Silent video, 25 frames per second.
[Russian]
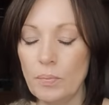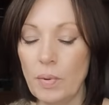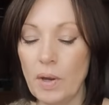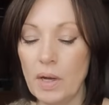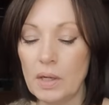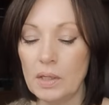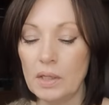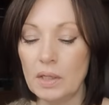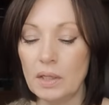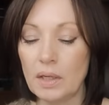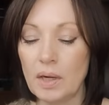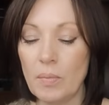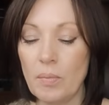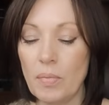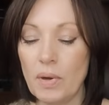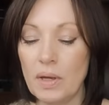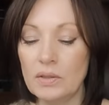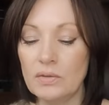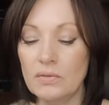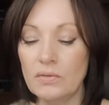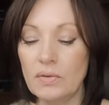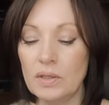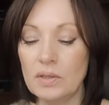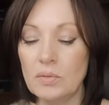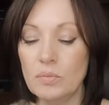Пака
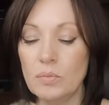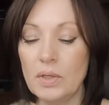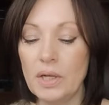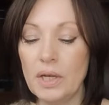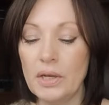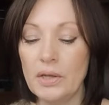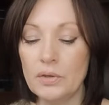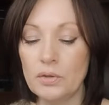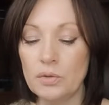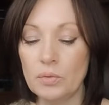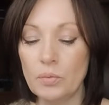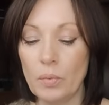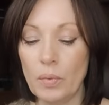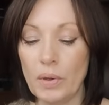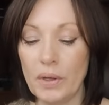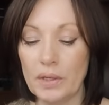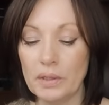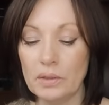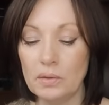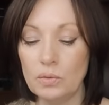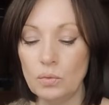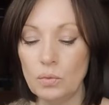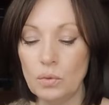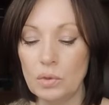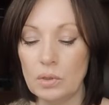Рабан Ван Миллион
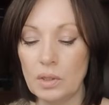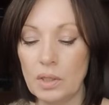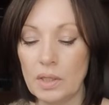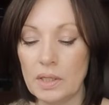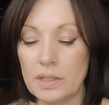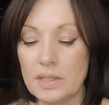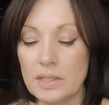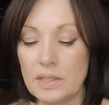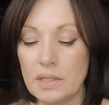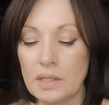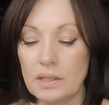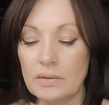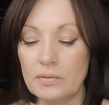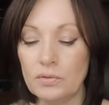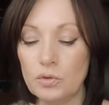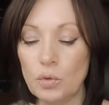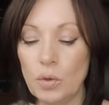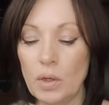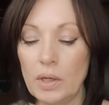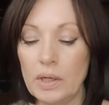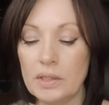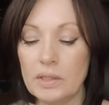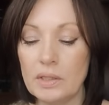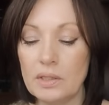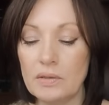Мэн. Классика в
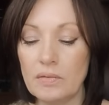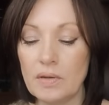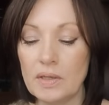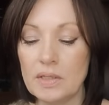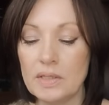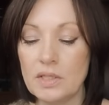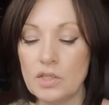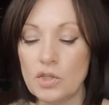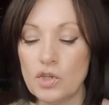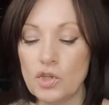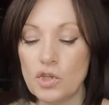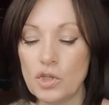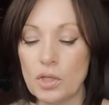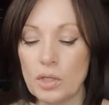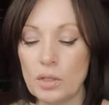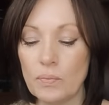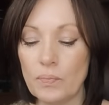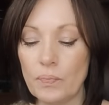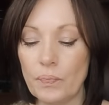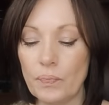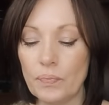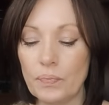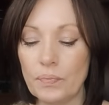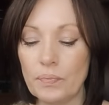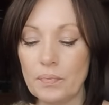туалетной водичке.
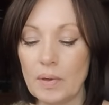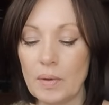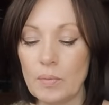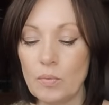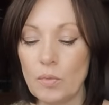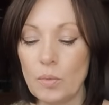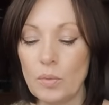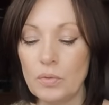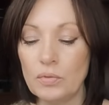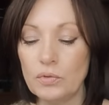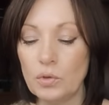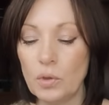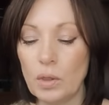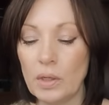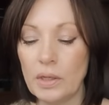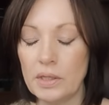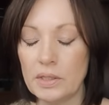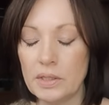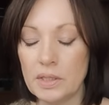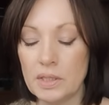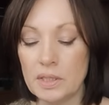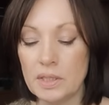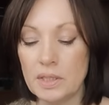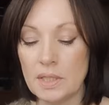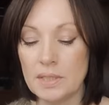По-моему, в
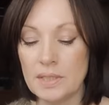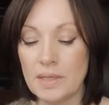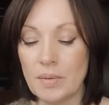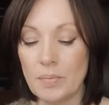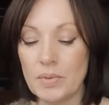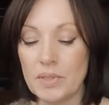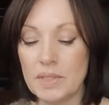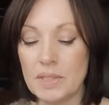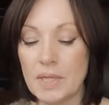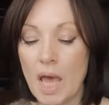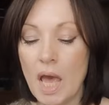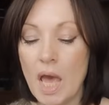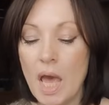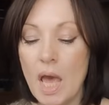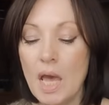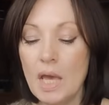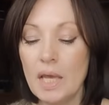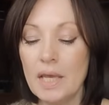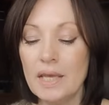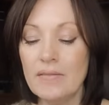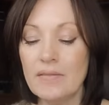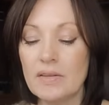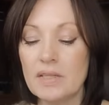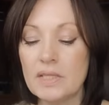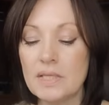туалетной здесь написано.
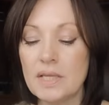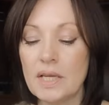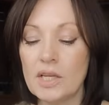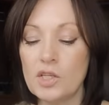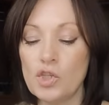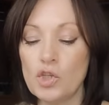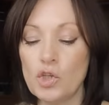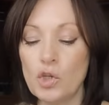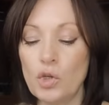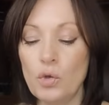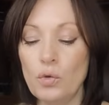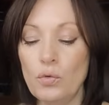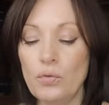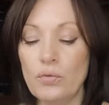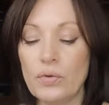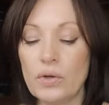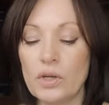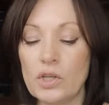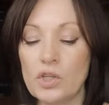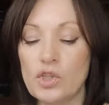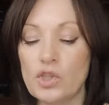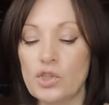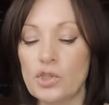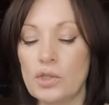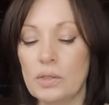И версачи
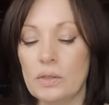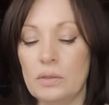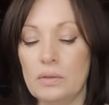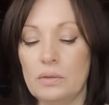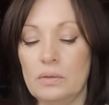Эофреш.